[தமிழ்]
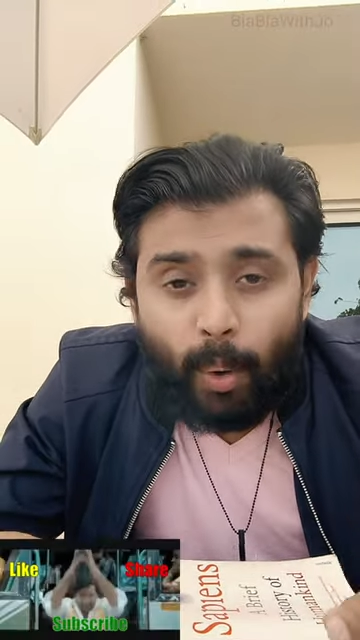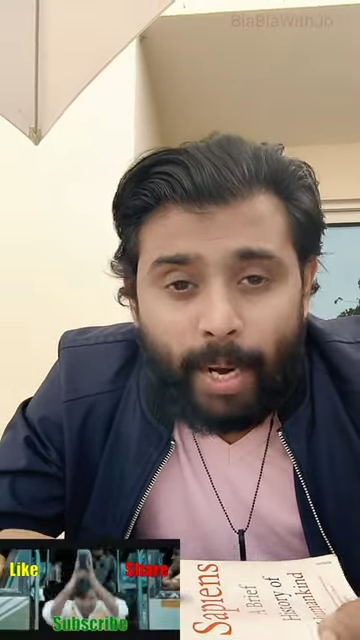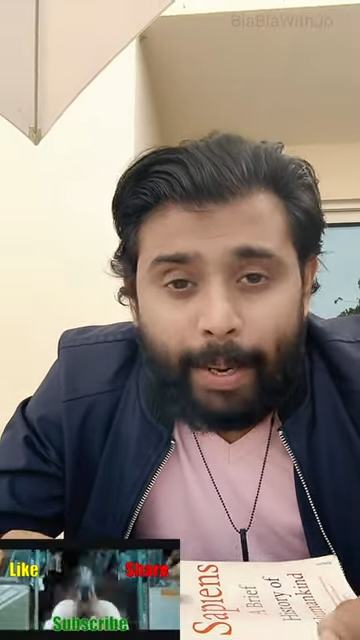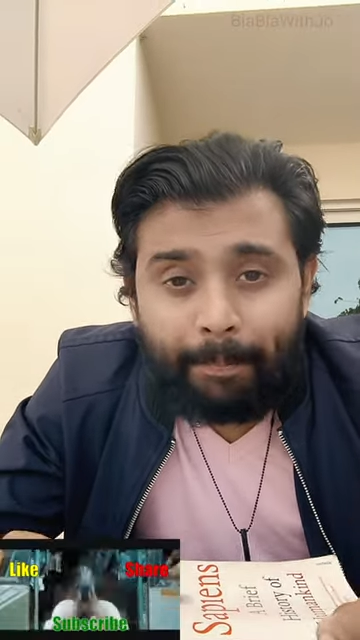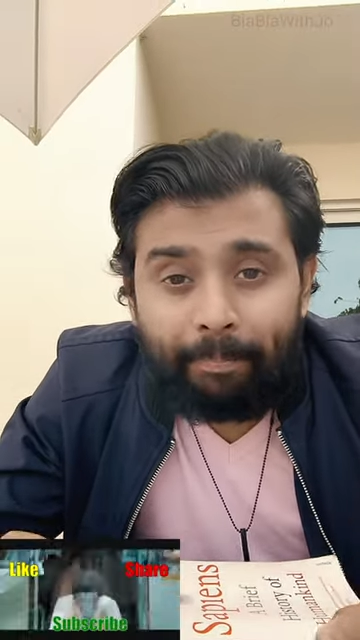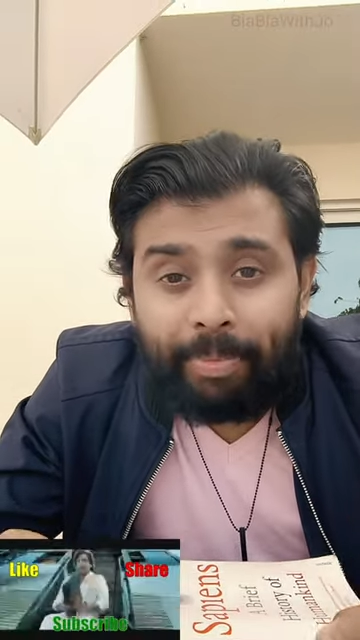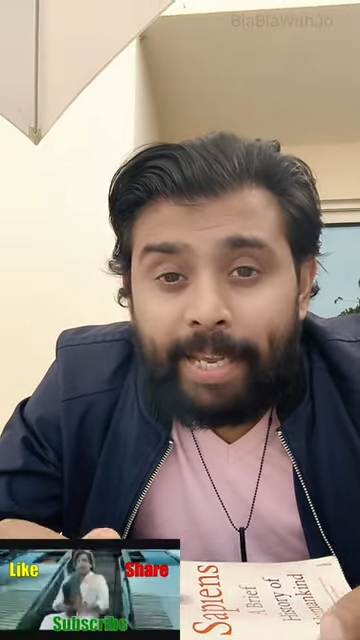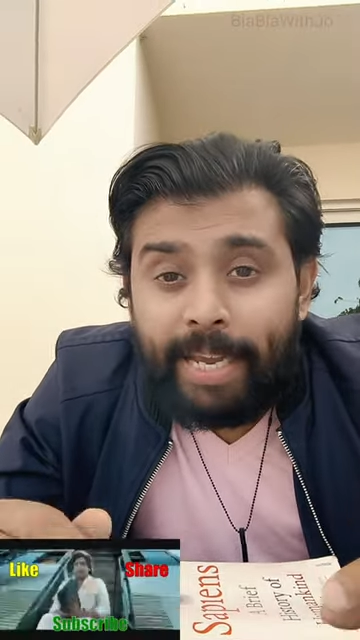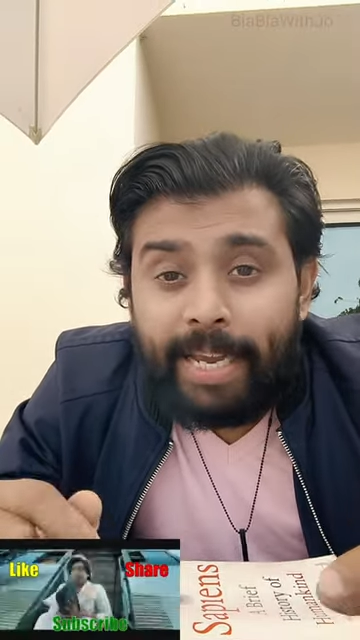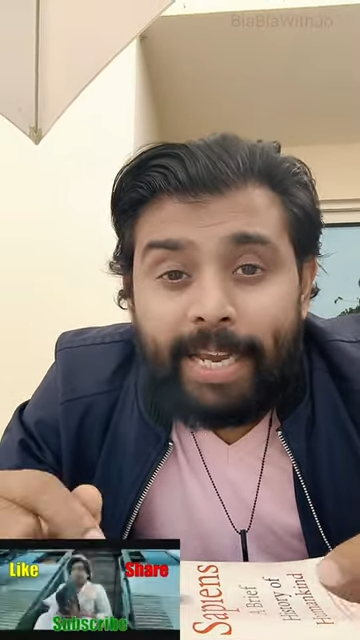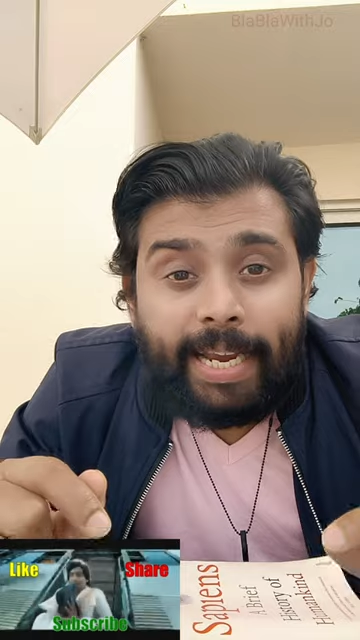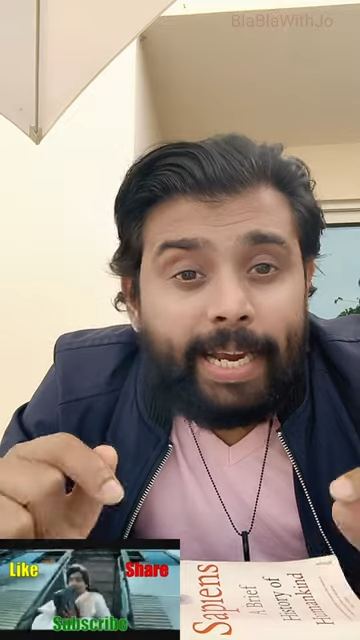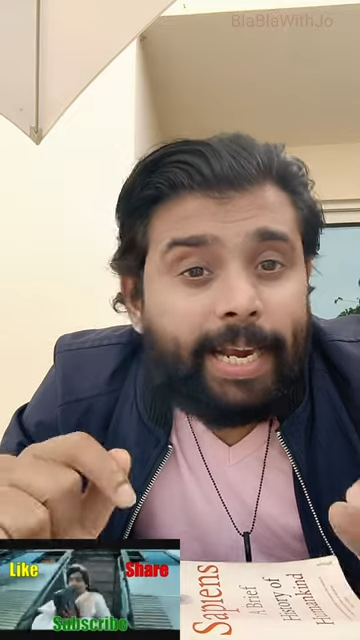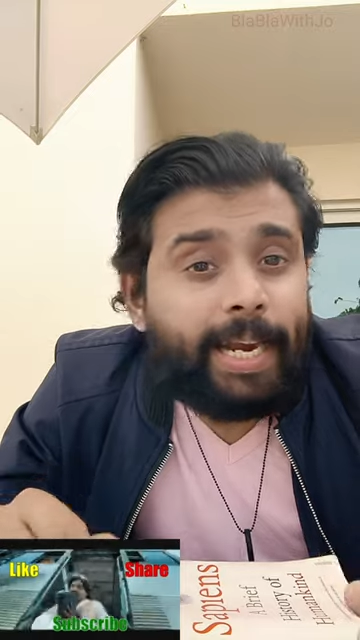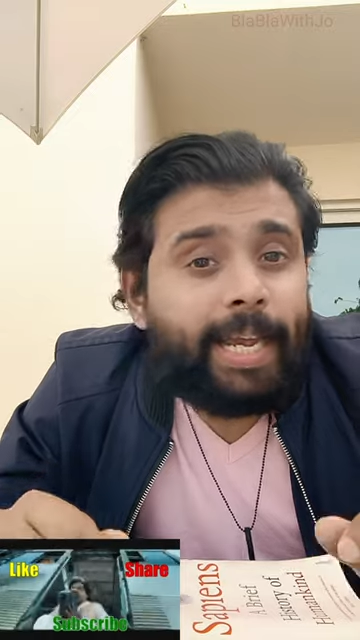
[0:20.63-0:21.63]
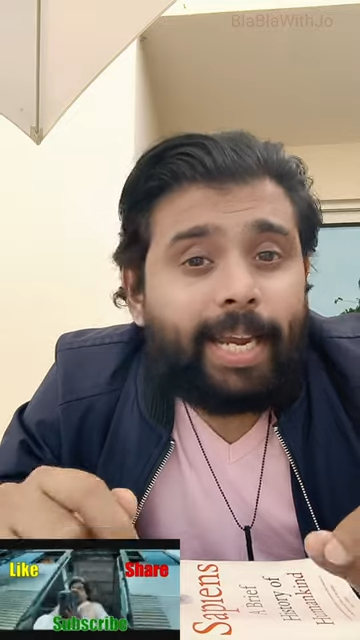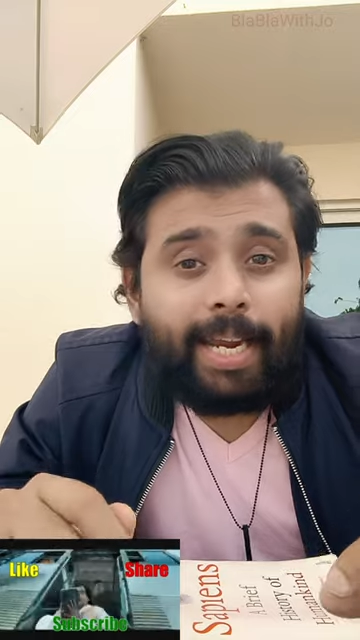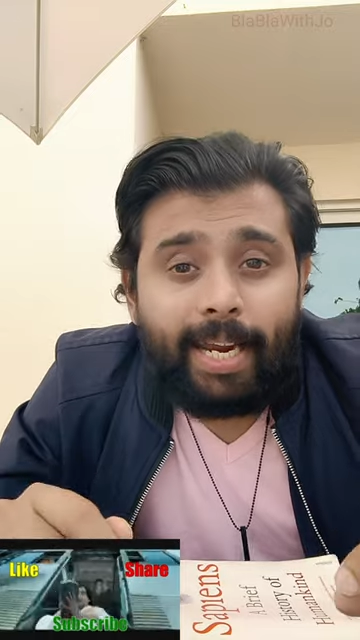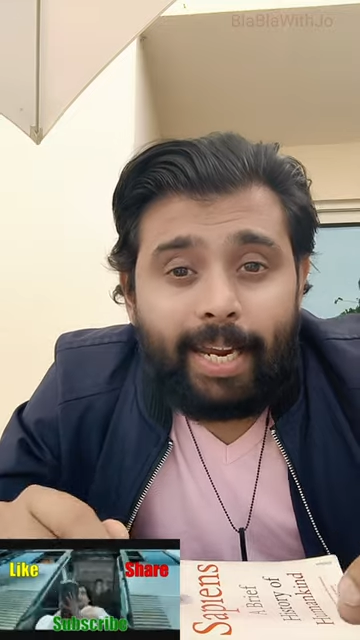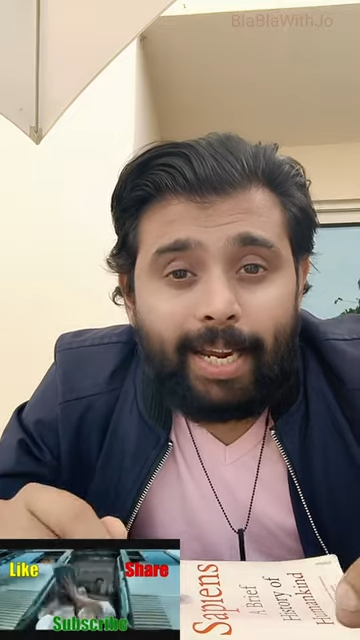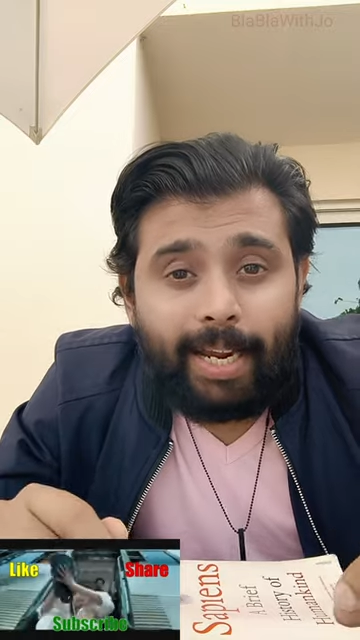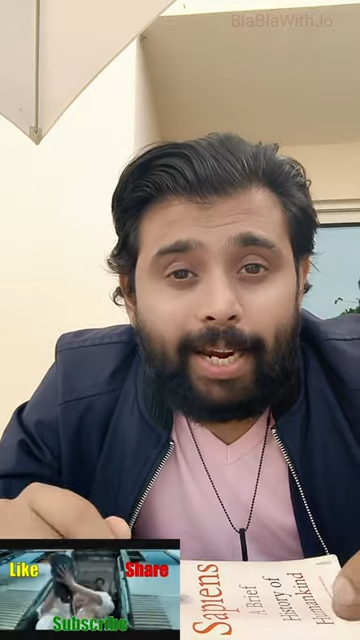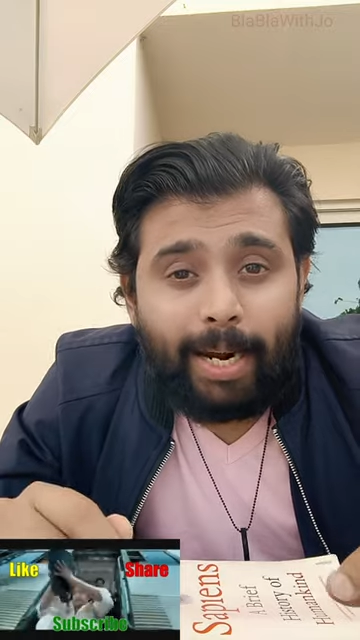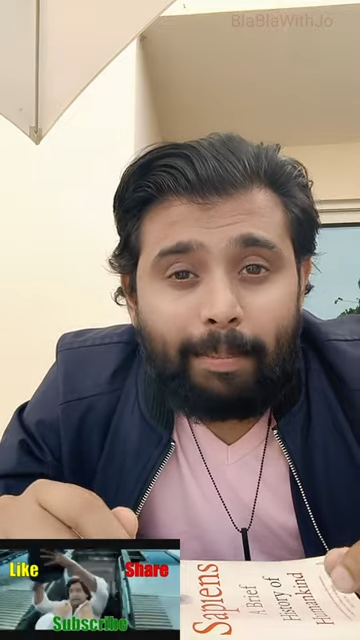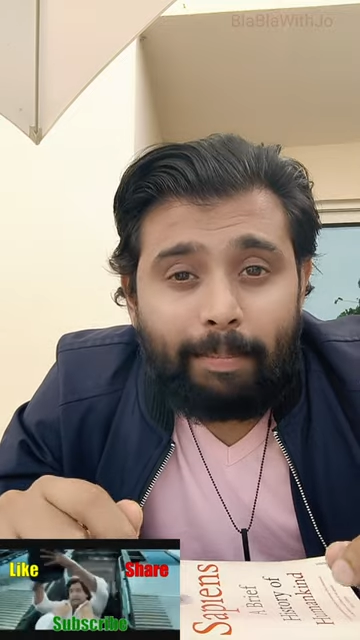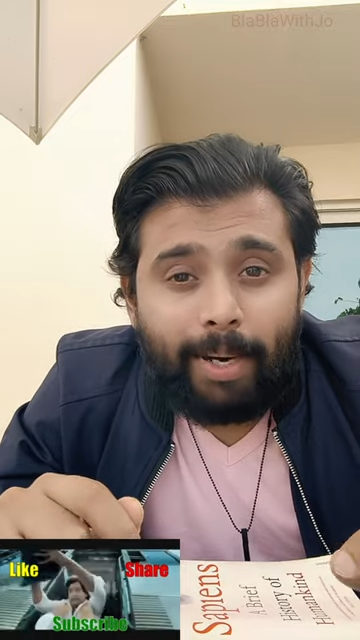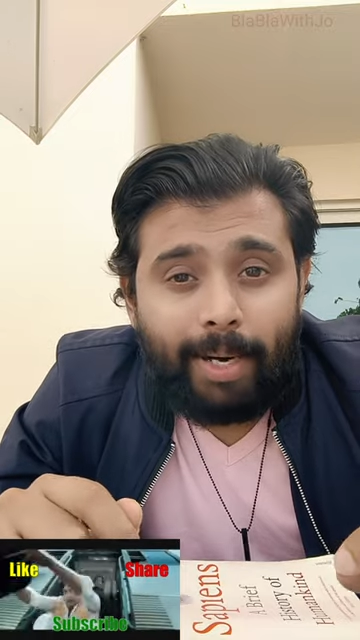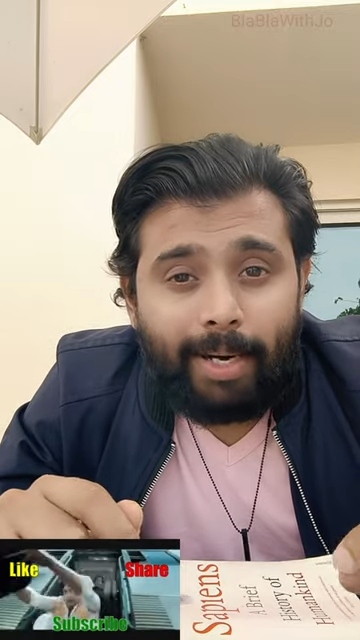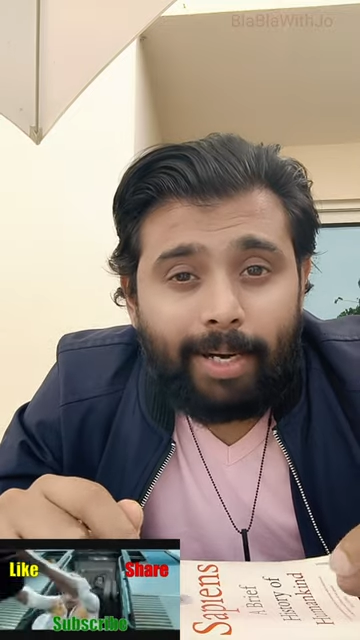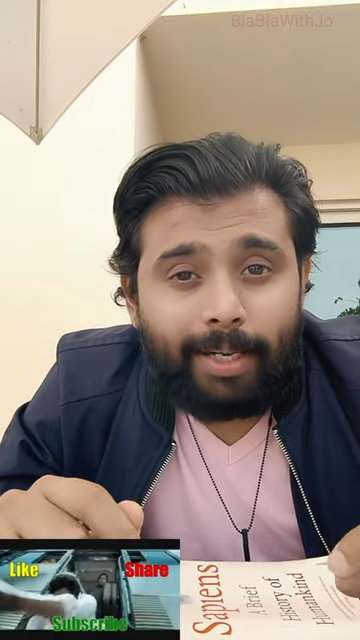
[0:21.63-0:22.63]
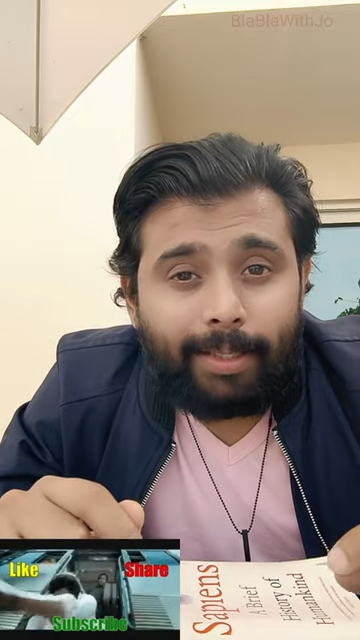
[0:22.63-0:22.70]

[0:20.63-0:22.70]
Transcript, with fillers: ஓகே இன்றைக்கி நம்ம